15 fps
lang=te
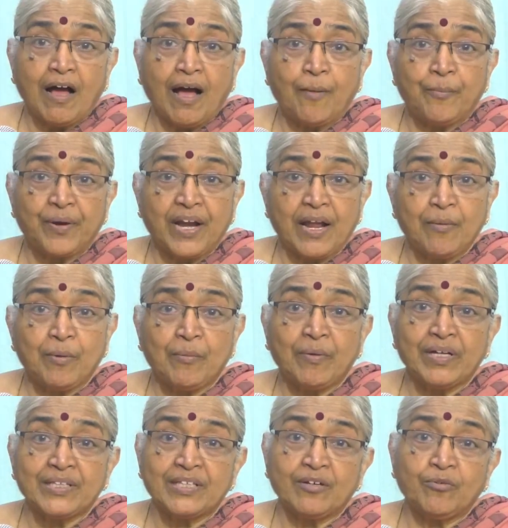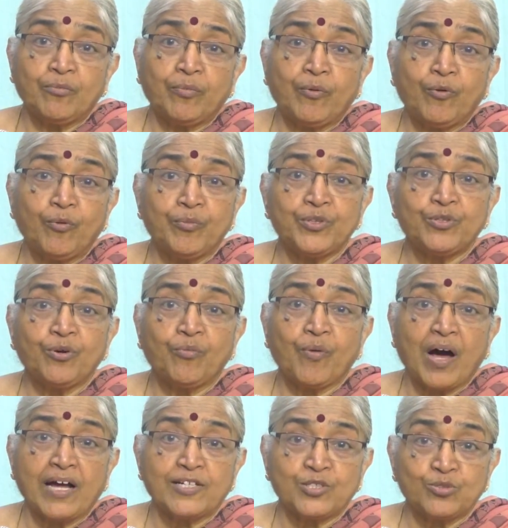ఆ ప్రేమ బంధం భూమితో
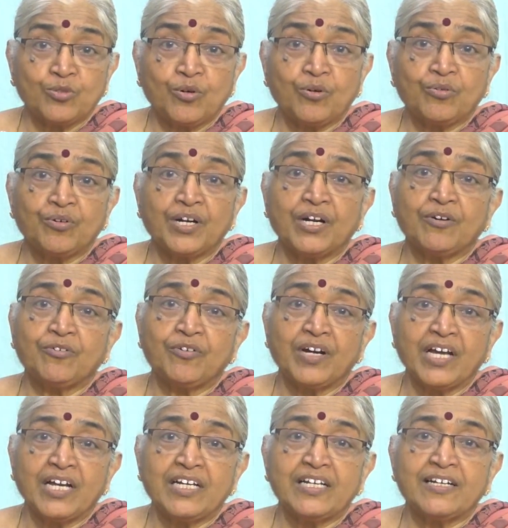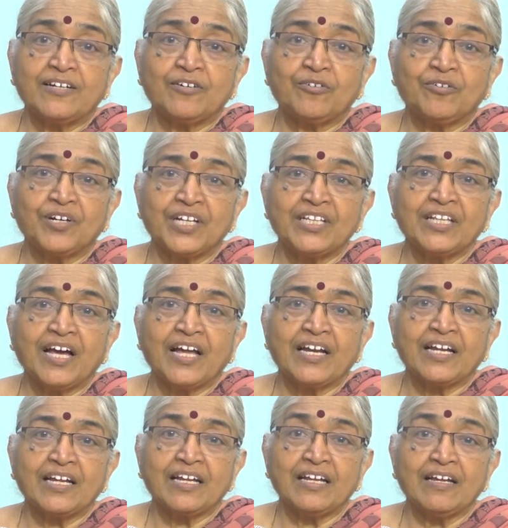మార్చుకోకుండా ఉండాలి అనుకుంటే
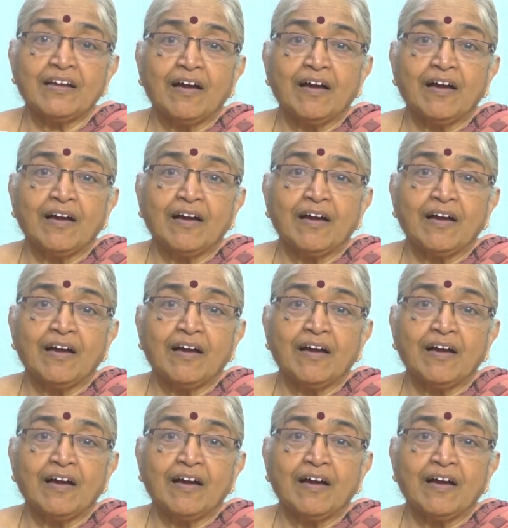దానికి